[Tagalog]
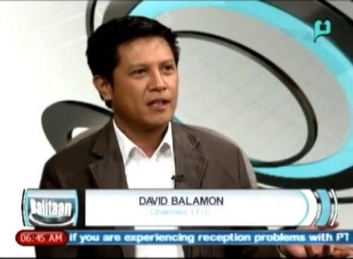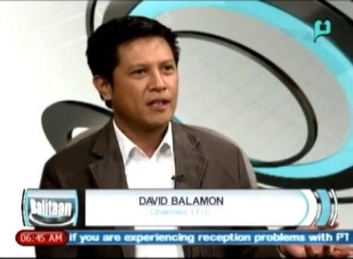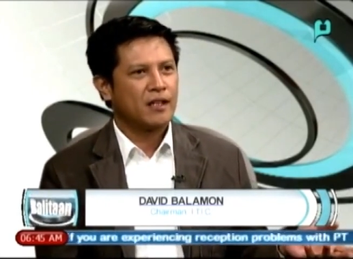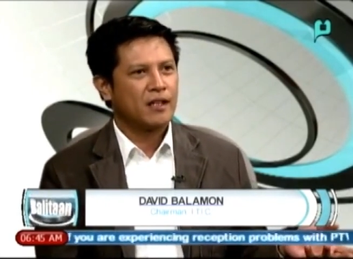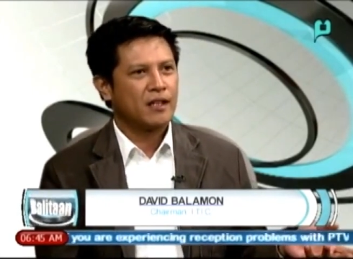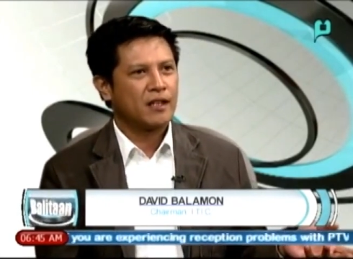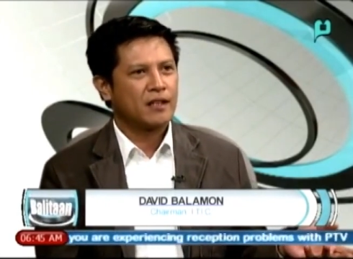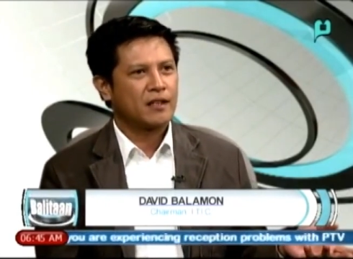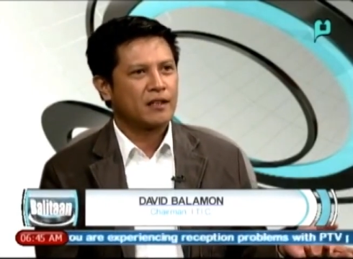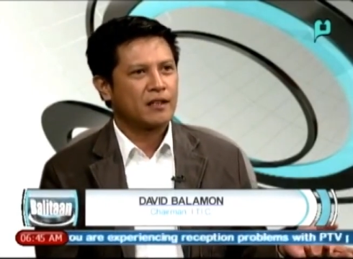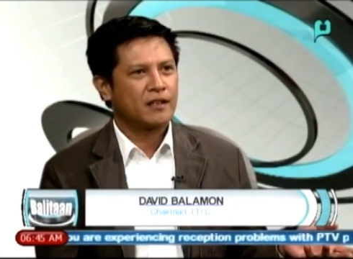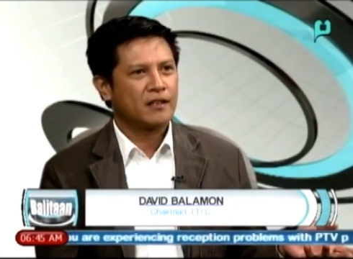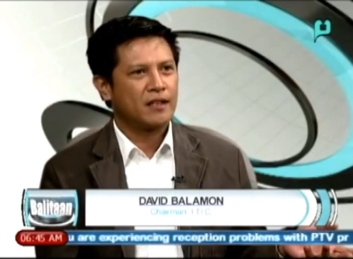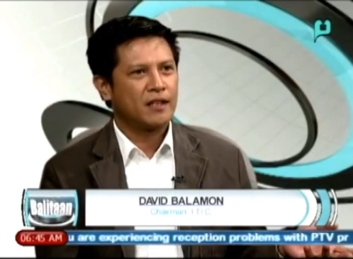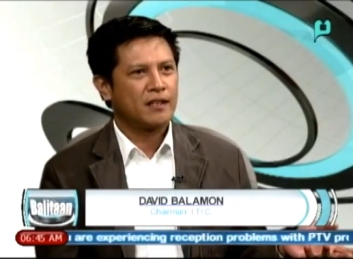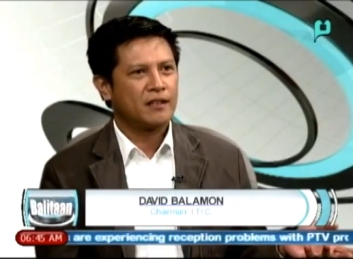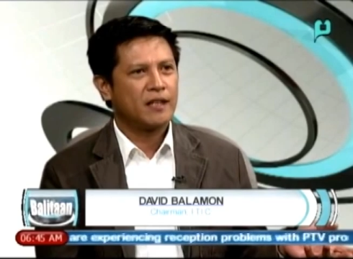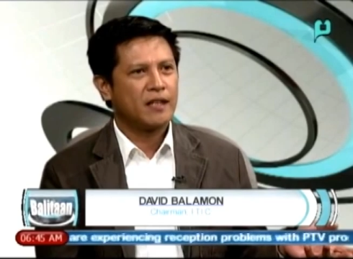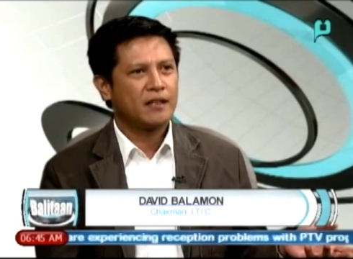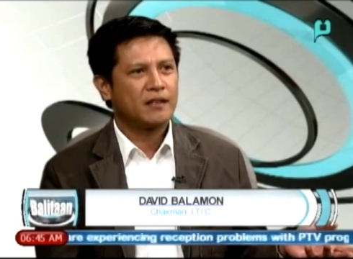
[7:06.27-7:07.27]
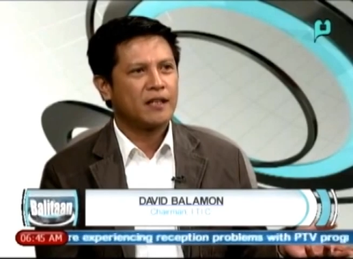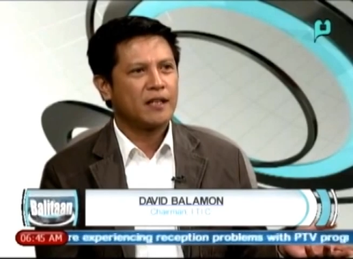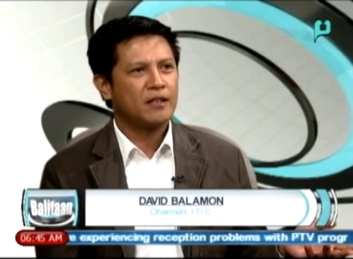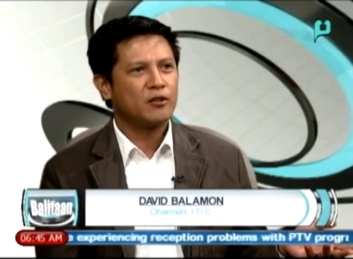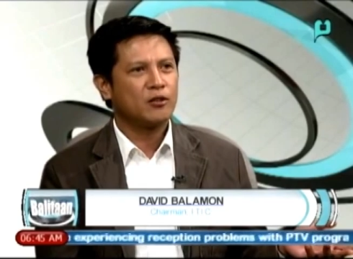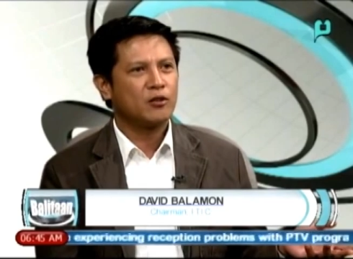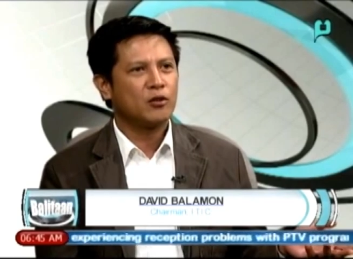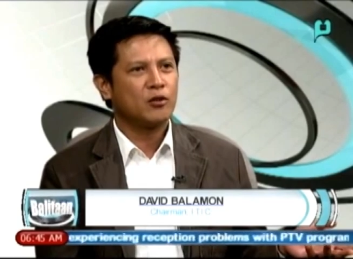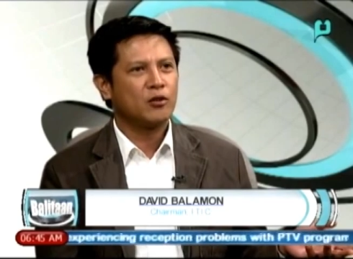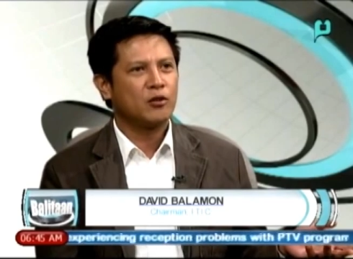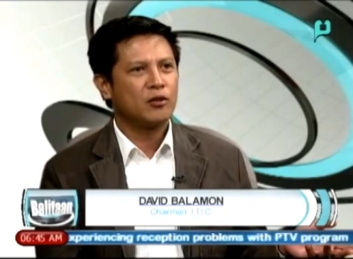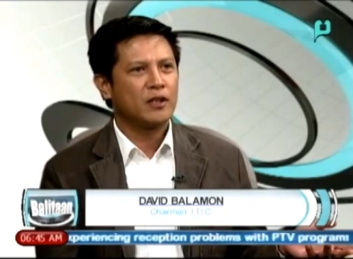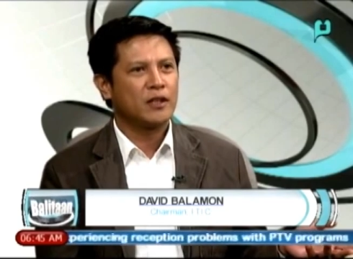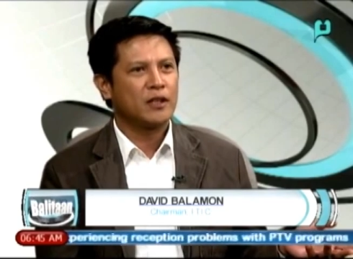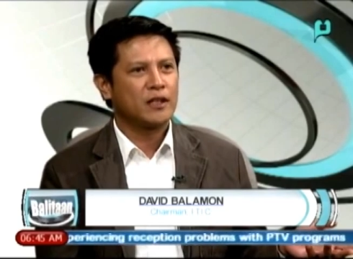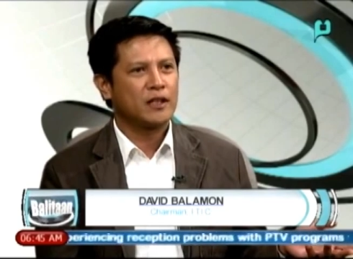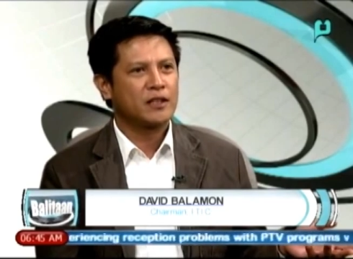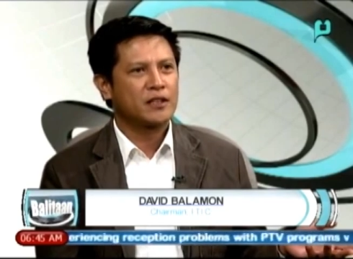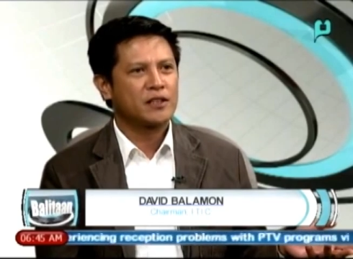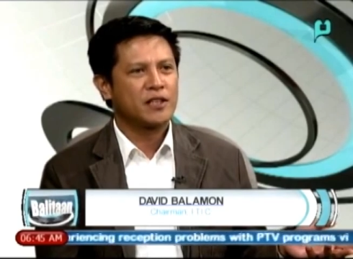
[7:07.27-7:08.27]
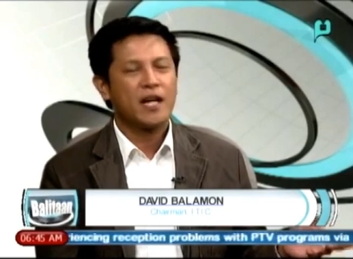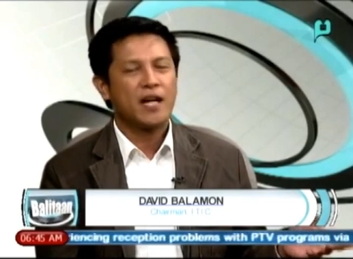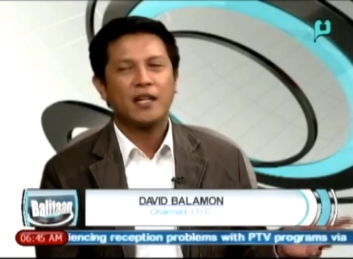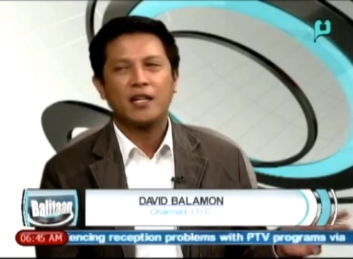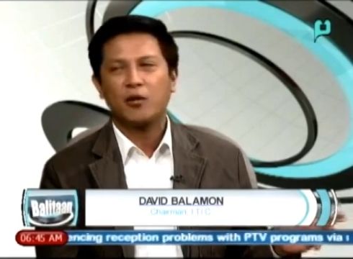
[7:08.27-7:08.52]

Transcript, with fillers: uh, they, they tend to uh, shy